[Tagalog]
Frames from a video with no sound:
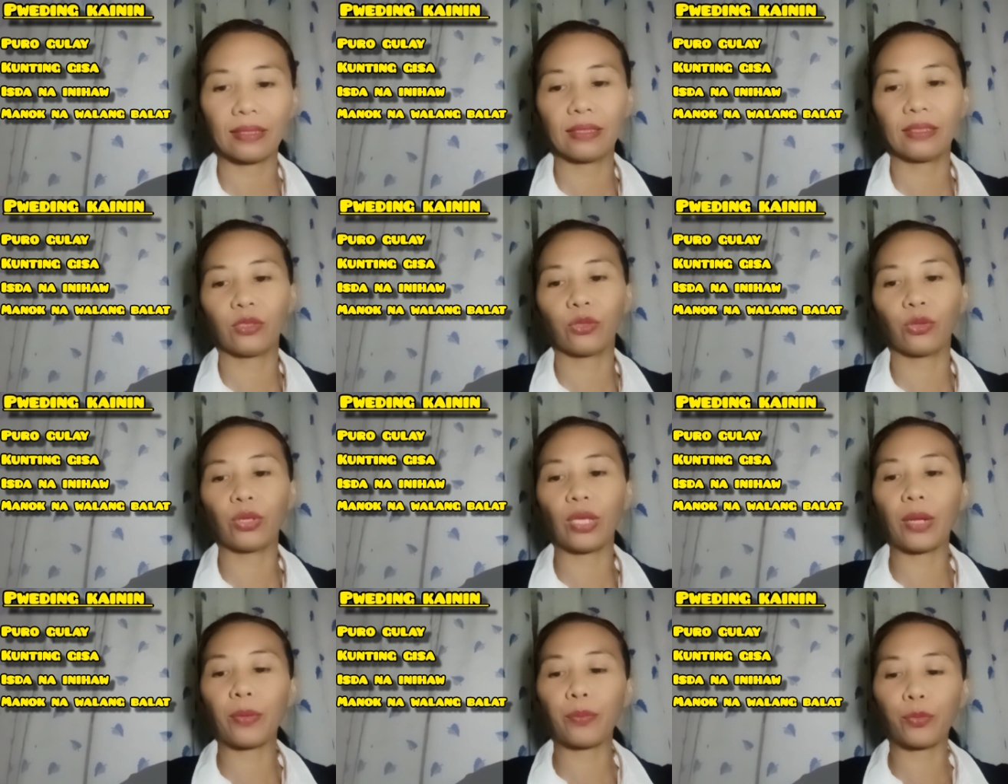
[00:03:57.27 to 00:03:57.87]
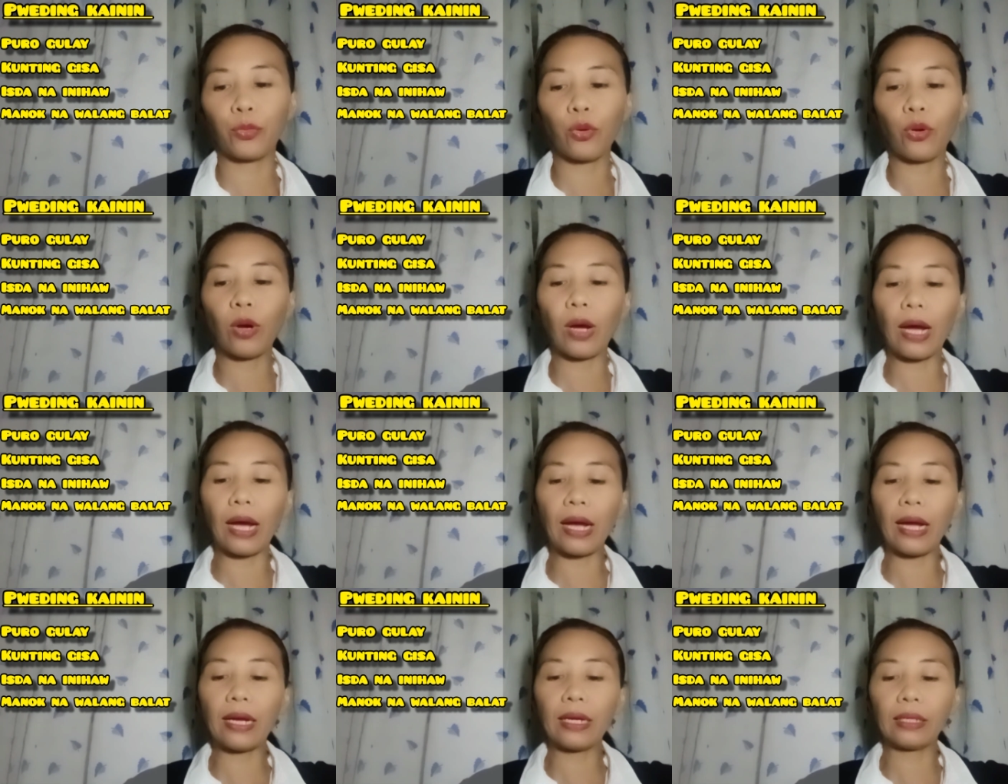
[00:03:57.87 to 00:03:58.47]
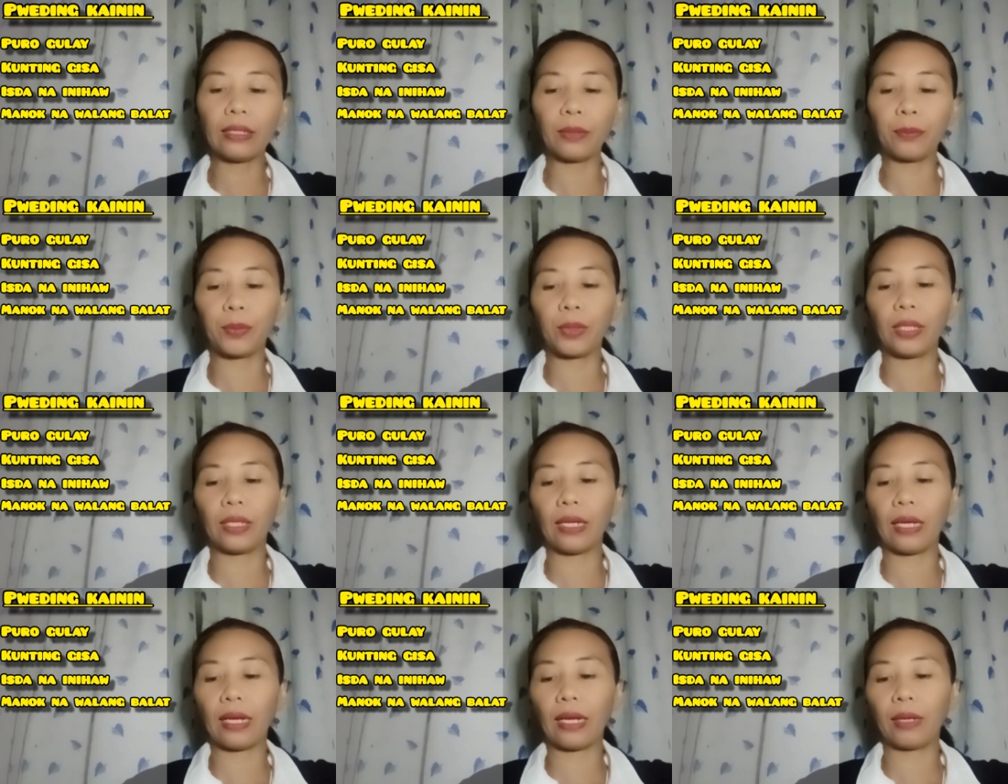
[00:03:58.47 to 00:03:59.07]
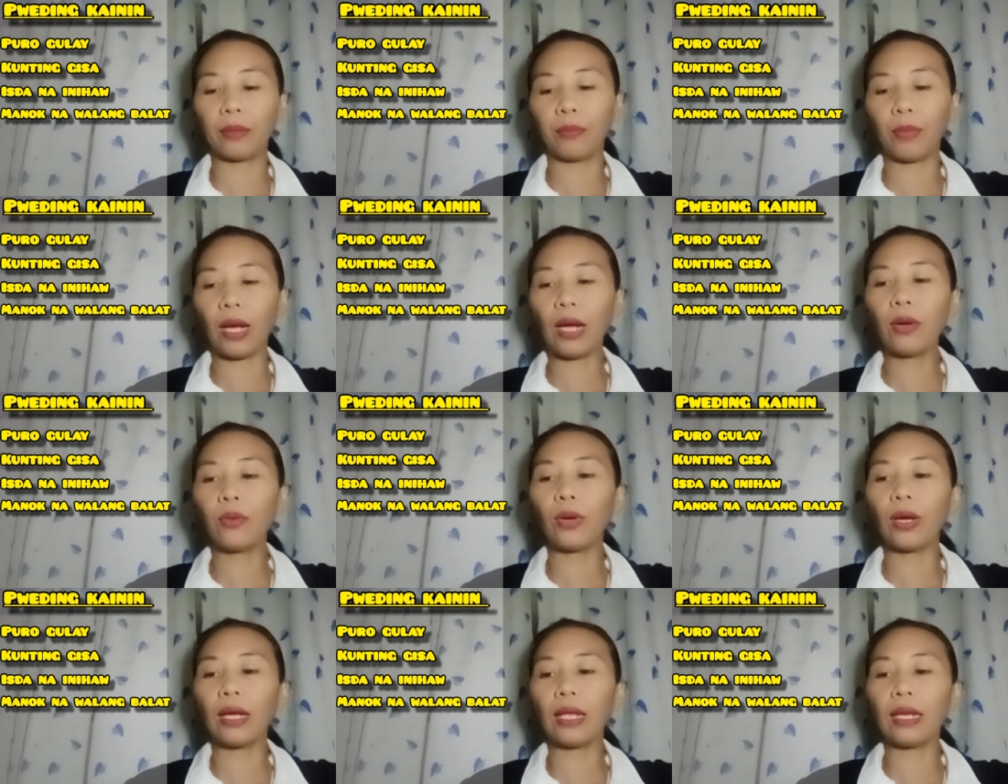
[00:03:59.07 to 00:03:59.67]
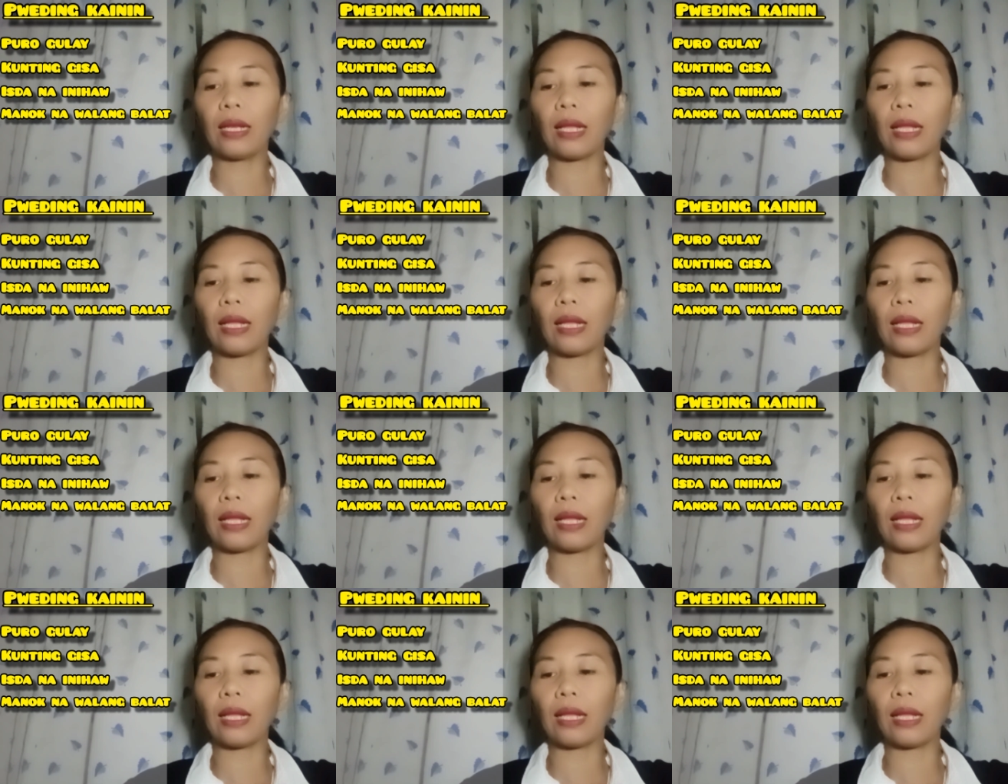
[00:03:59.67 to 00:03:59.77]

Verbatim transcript: So yan po ang ipinagbawal